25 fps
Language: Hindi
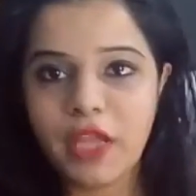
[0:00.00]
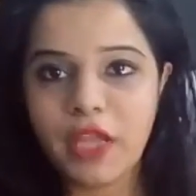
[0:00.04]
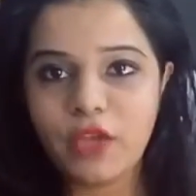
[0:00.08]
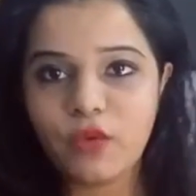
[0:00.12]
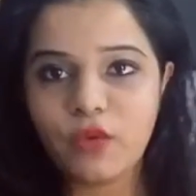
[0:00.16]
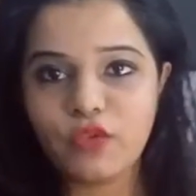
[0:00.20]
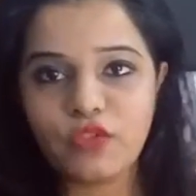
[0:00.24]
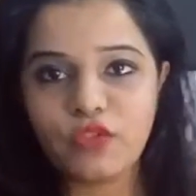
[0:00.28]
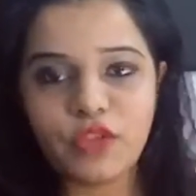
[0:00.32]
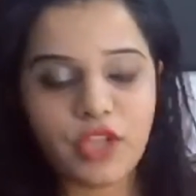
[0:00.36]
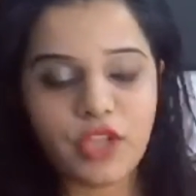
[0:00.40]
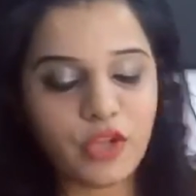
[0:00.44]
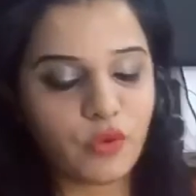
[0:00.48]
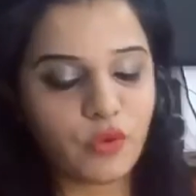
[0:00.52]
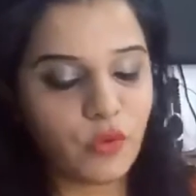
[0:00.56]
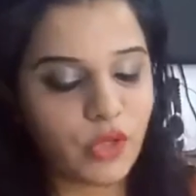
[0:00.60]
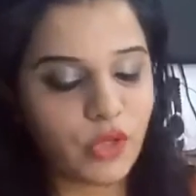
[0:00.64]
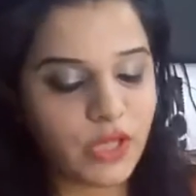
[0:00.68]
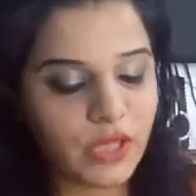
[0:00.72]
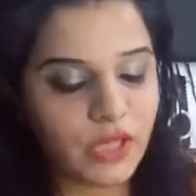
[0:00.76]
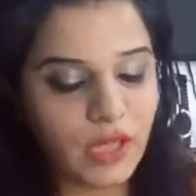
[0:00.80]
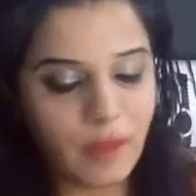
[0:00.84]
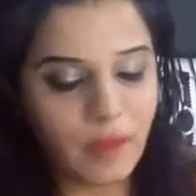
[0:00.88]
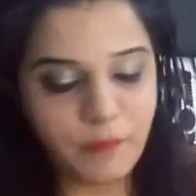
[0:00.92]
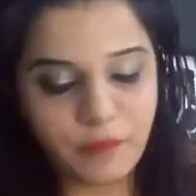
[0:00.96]
मैं यूज़
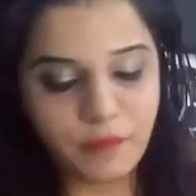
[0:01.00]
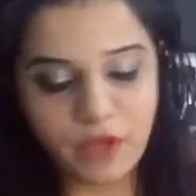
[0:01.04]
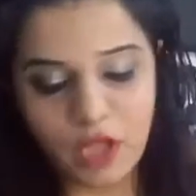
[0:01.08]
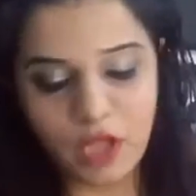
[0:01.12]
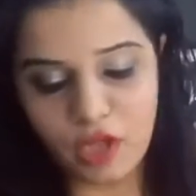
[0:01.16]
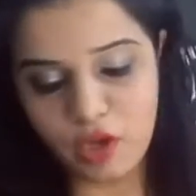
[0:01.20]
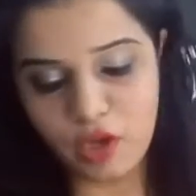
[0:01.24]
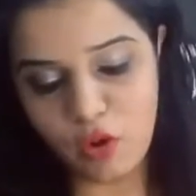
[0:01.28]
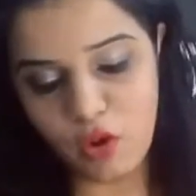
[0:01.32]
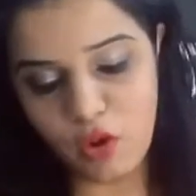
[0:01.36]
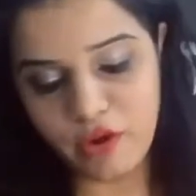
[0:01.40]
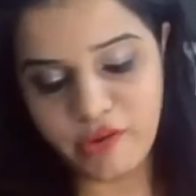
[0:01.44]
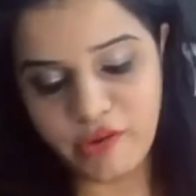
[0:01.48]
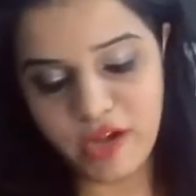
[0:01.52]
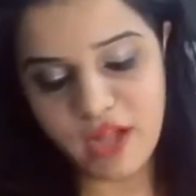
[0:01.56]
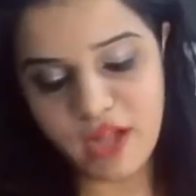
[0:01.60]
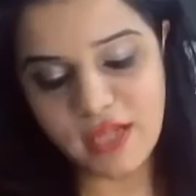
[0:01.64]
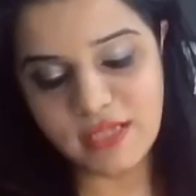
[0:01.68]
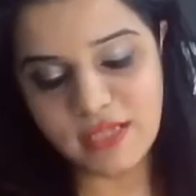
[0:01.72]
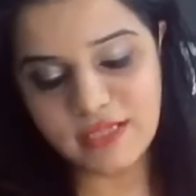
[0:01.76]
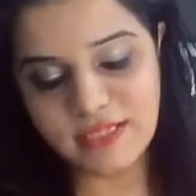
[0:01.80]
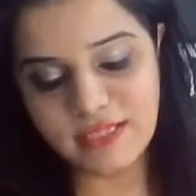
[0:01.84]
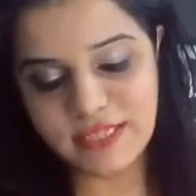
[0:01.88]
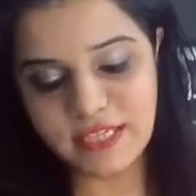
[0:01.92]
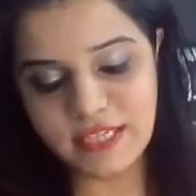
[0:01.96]
करूंगी अपना
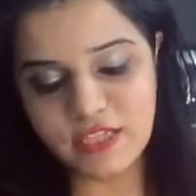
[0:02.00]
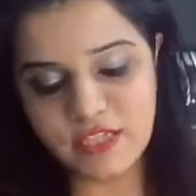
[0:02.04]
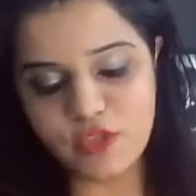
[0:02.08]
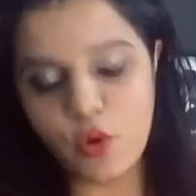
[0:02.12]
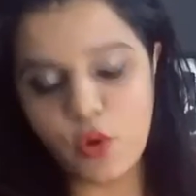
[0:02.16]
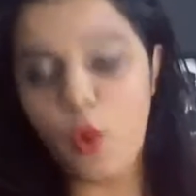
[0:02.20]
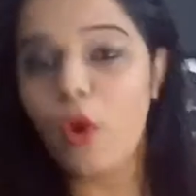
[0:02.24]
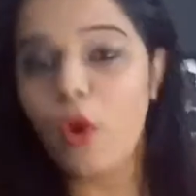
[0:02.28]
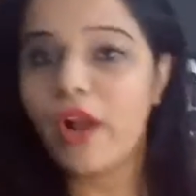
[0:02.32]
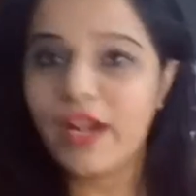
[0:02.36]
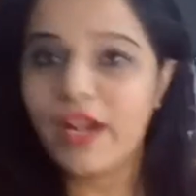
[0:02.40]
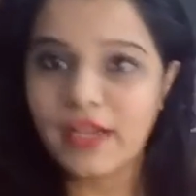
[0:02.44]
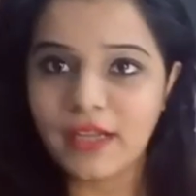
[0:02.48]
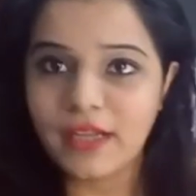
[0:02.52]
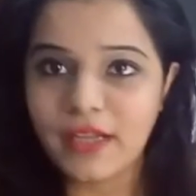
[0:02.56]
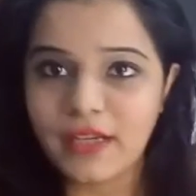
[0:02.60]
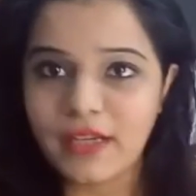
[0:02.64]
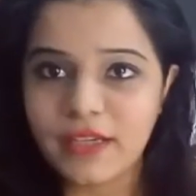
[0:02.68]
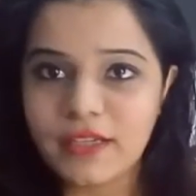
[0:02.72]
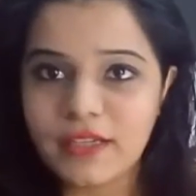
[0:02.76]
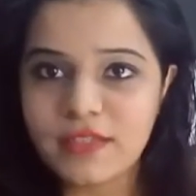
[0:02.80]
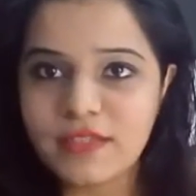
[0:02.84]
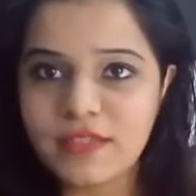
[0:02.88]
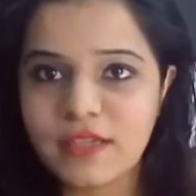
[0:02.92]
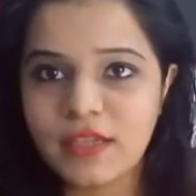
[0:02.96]
लॉरियल सिक्स ऑयल
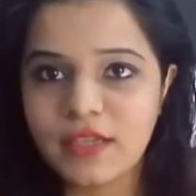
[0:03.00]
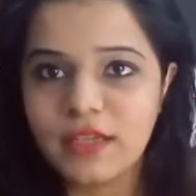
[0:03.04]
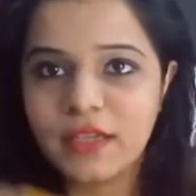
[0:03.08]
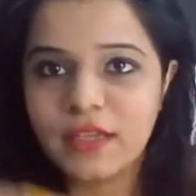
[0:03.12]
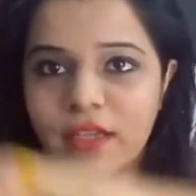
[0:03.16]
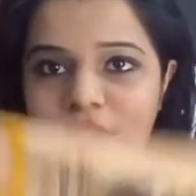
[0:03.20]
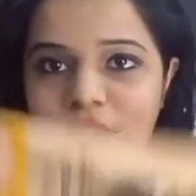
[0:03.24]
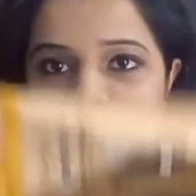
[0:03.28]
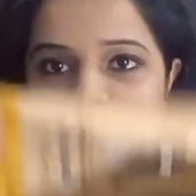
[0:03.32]
नरिश